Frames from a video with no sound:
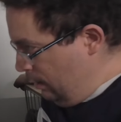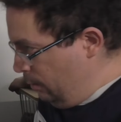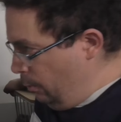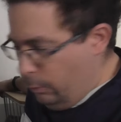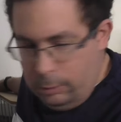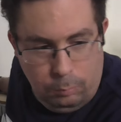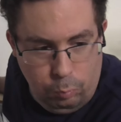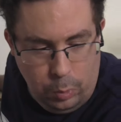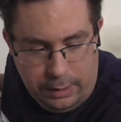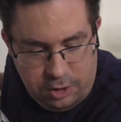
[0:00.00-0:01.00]
Donc
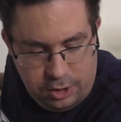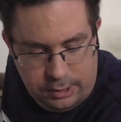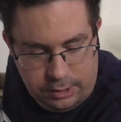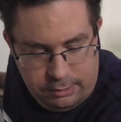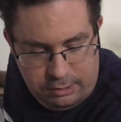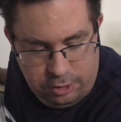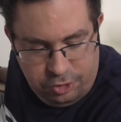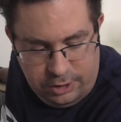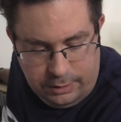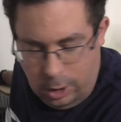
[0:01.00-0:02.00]
moi
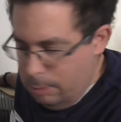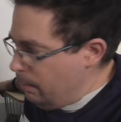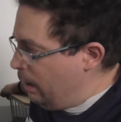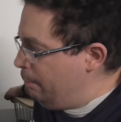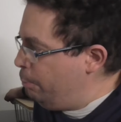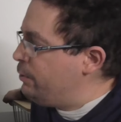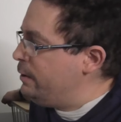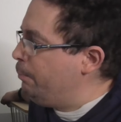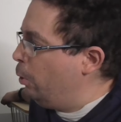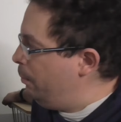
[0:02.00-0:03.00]
j'ai quand même un
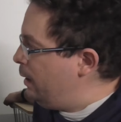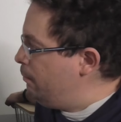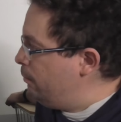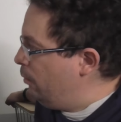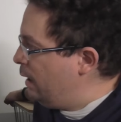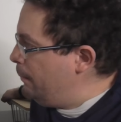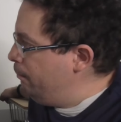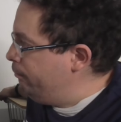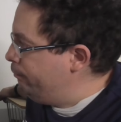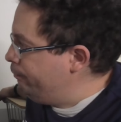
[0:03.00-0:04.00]
petit problème, voilà.